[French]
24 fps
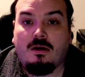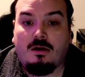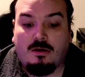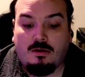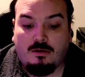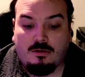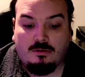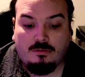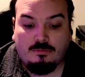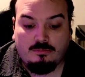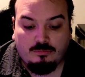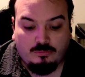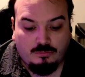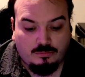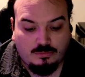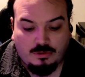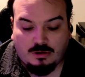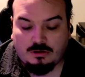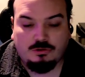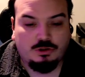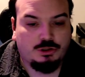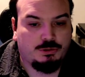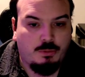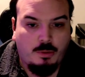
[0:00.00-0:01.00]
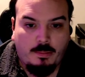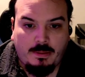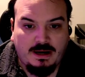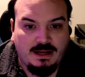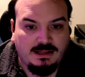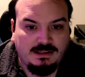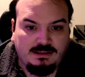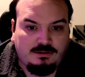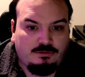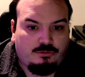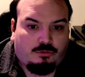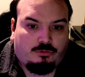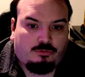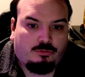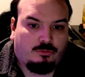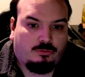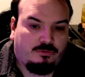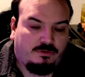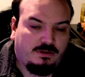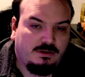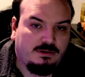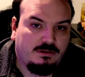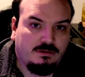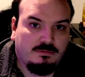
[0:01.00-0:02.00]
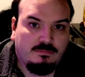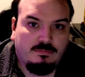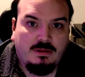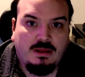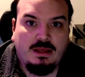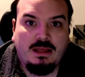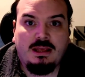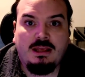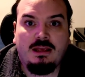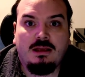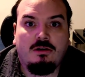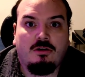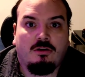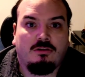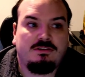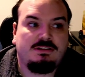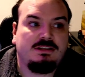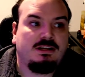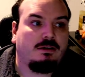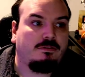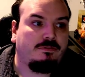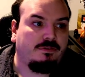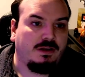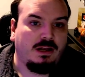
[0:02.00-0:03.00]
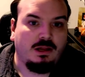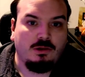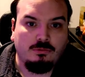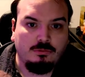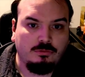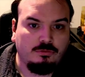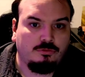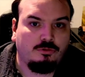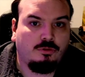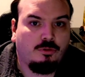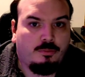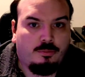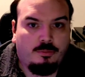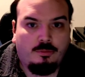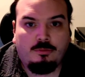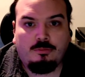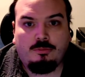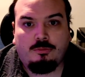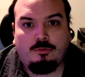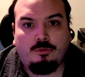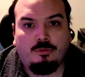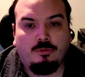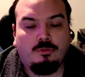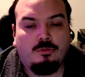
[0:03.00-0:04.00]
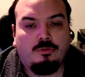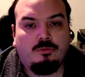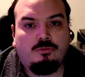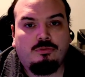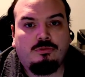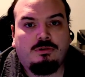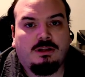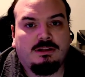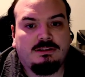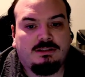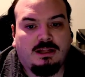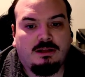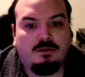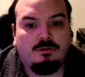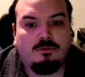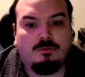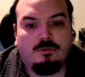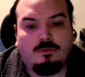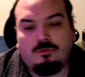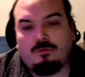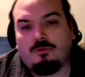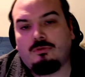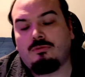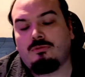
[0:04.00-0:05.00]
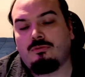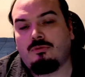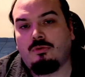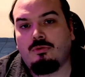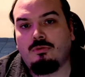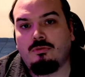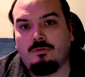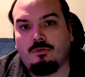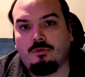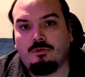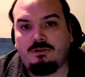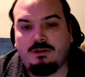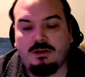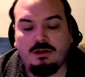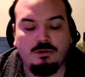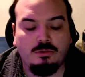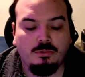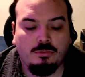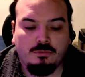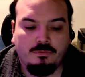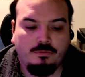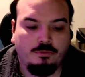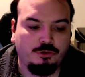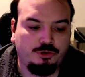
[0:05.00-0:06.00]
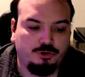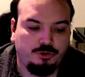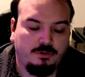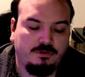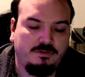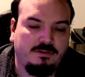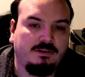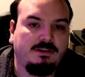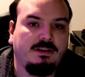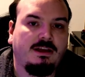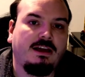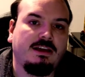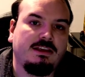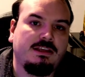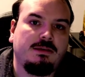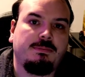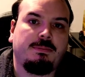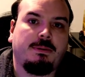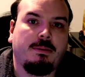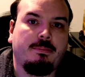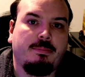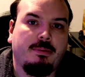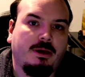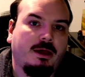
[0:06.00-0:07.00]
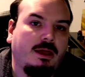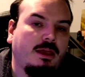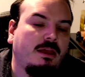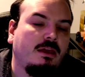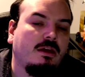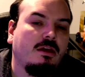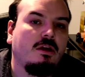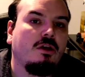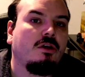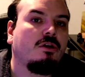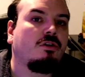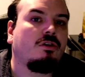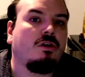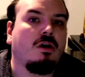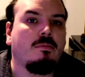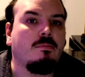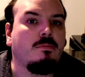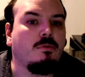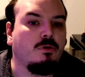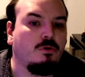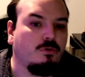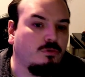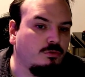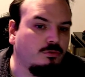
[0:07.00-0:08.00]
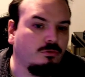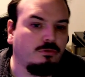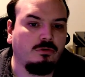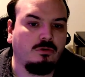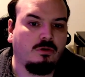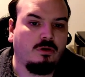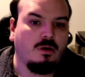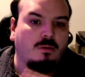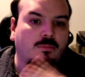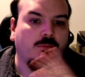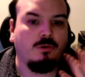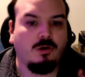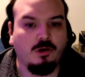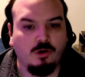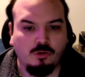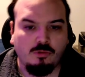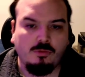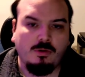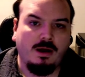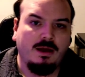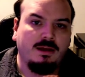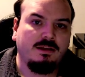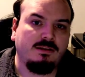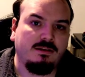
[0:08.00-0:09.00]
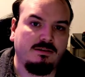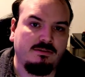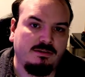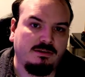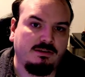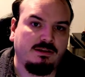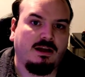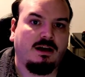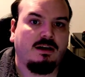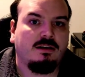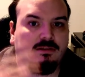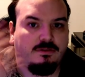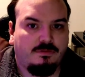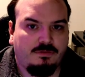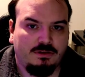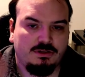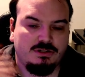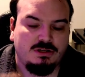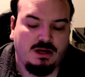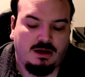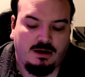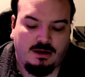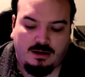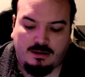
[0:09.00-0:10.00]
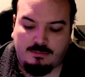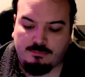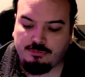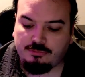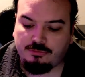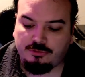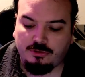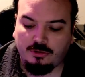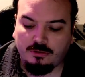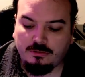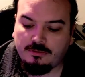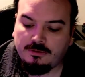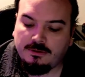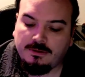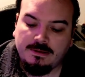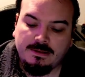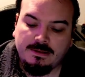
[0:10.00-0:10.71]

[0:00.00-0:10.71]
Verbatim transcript: Euh, je me baladais sur son site, et quand il a fait l'annonce de, tout un tas de, nouveautés, de nouveaux jeux, etc., qu'il préparait, comme Lune, comme Wallow Wide, etc., ça fait déjà un bout de temps,